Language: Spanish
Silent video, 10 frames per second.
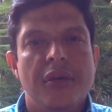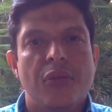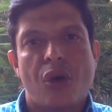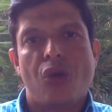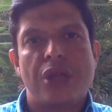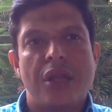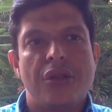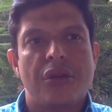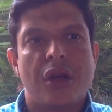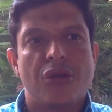Muy
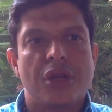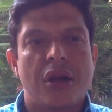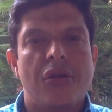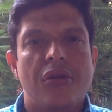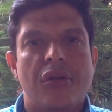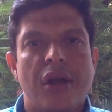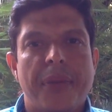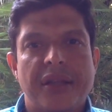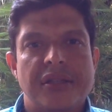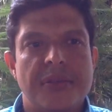contento de contar con, con la
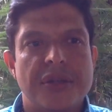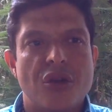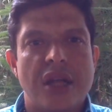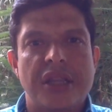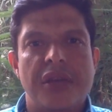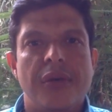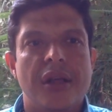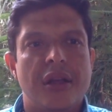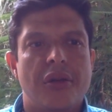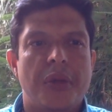participación activa
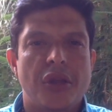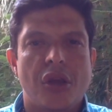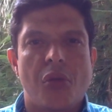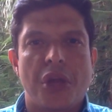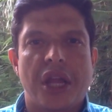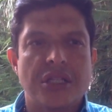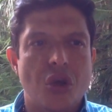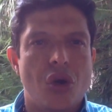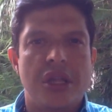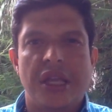de los medios de
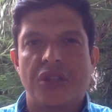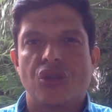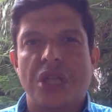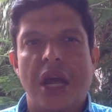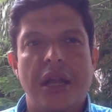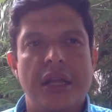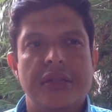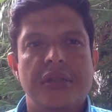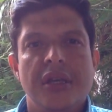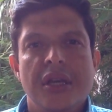comunicación, líderes
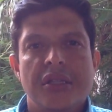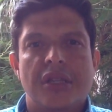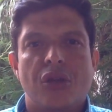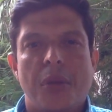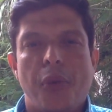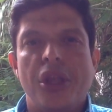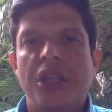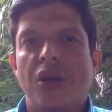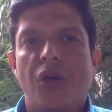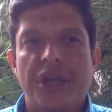sociales, sectores
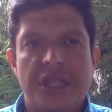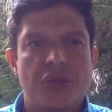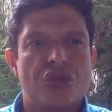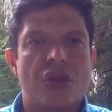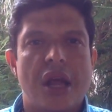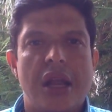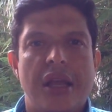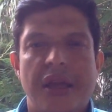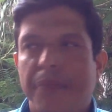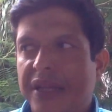políticos, institucionales,
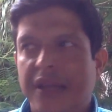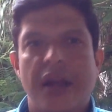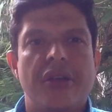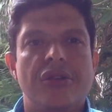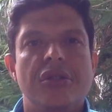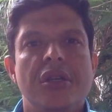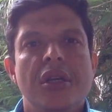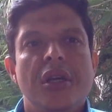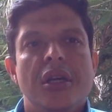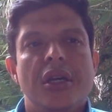empresarios,
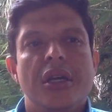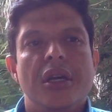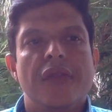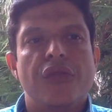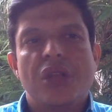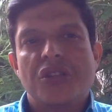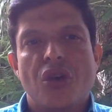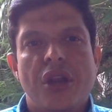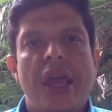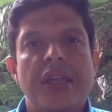eh,
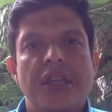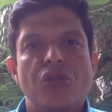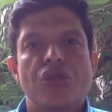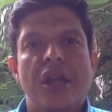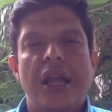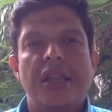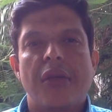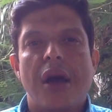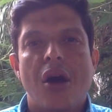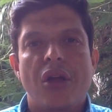fundaciones e instituciones que han
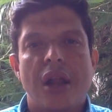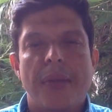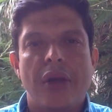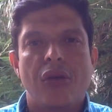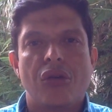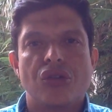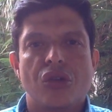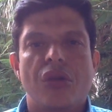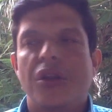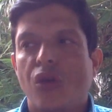trabajado de la mano con
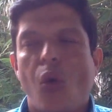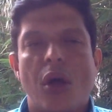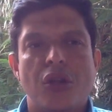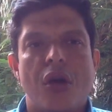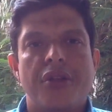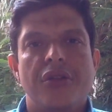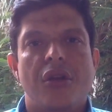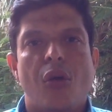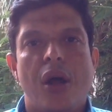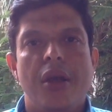nosotros en estos cuatro años, en
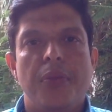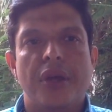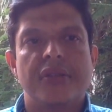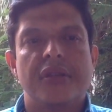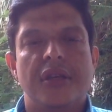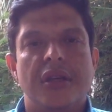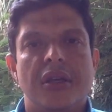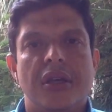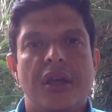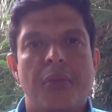los cuales pues
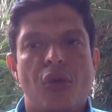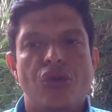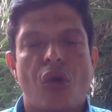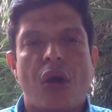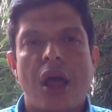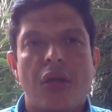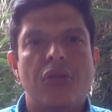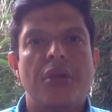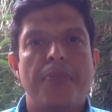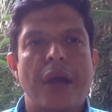eh, hemos logrado
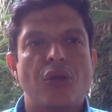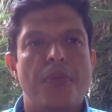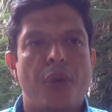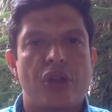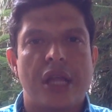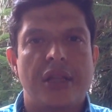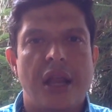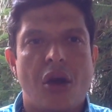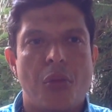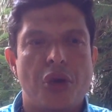un impacto importante en
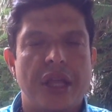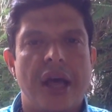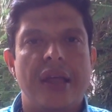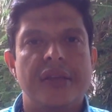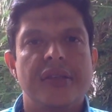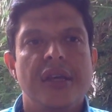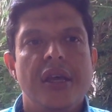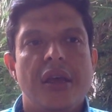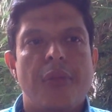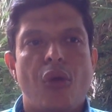las comunidades,
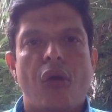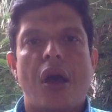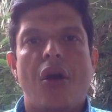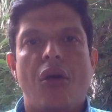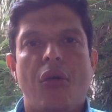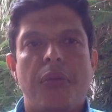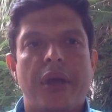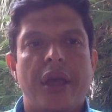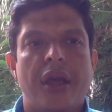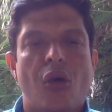hemos logrado
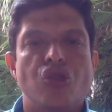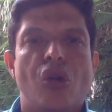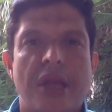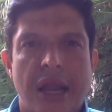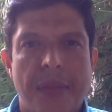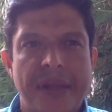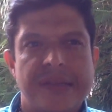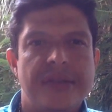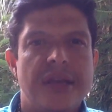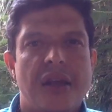eh, consolidar la
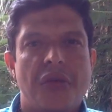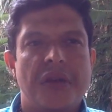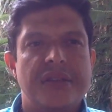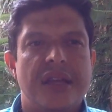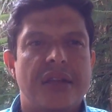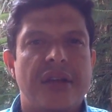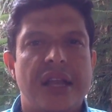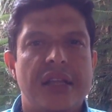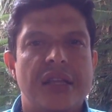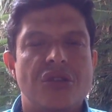presencia de la universidad a través de
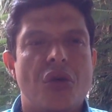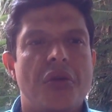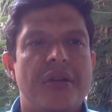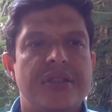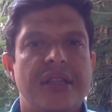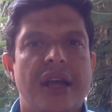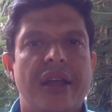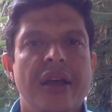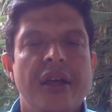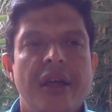la extensión
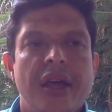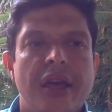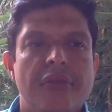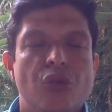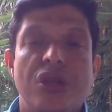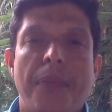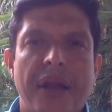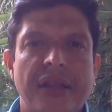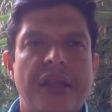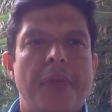universitaria en muchas
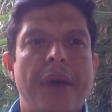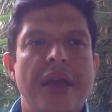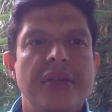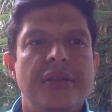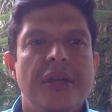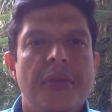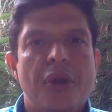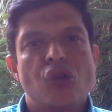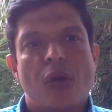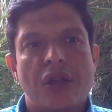partes del país,
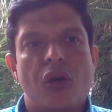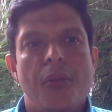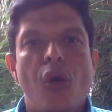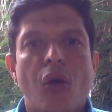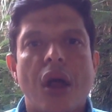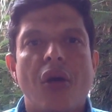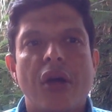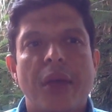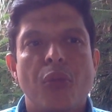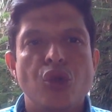pero sobre todo hemos logrado
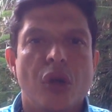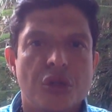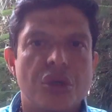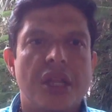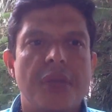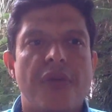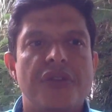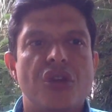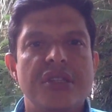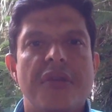que muchos estudiantes y
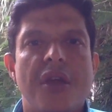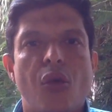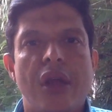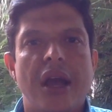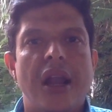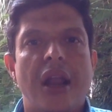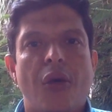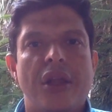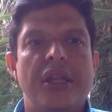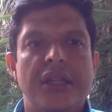profesores se vinculen a las
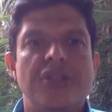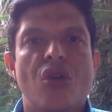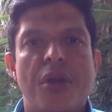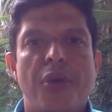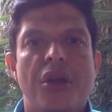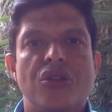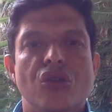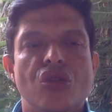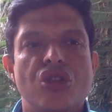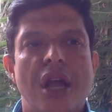labores de extensión y
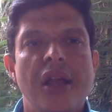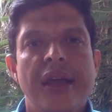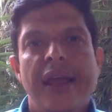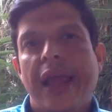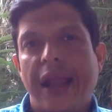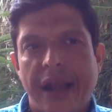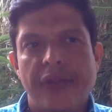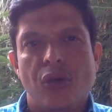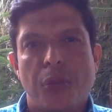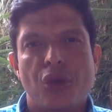proyección social,
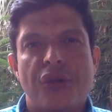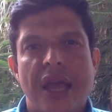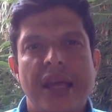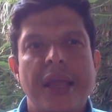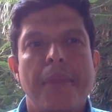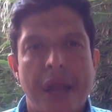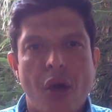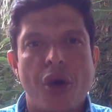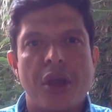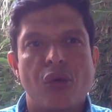generando oportunidades de
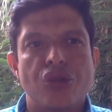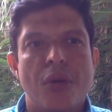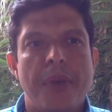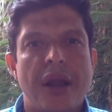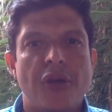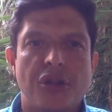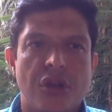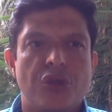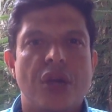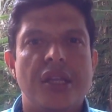empleo e inclusión para nuestros
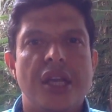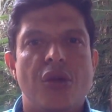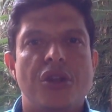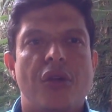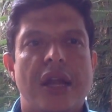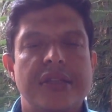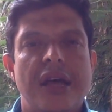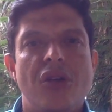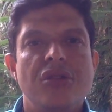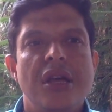estudiantes y nuestros
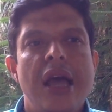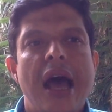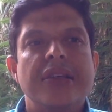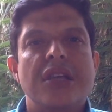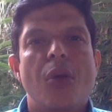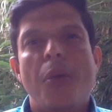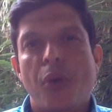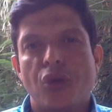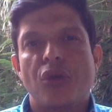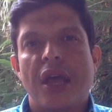egresados, así como
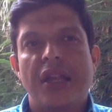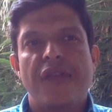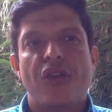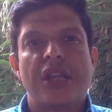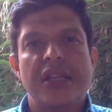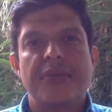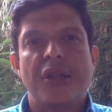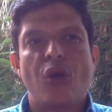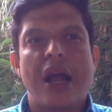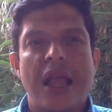oportunidades de
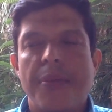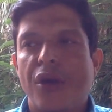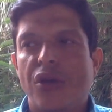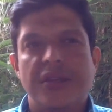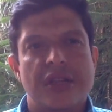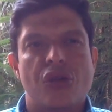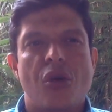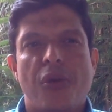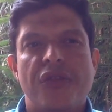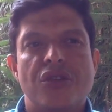fortalecimiento académico y
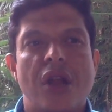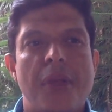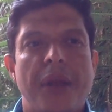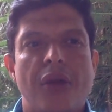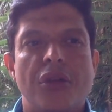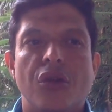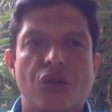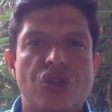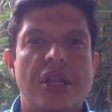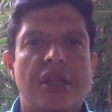desarrollo profesional para nuestros
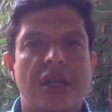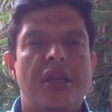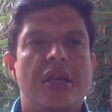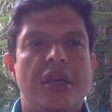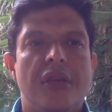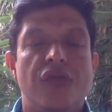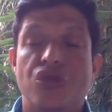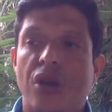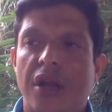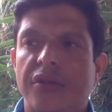docentes y
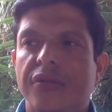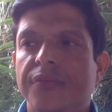funcionarios.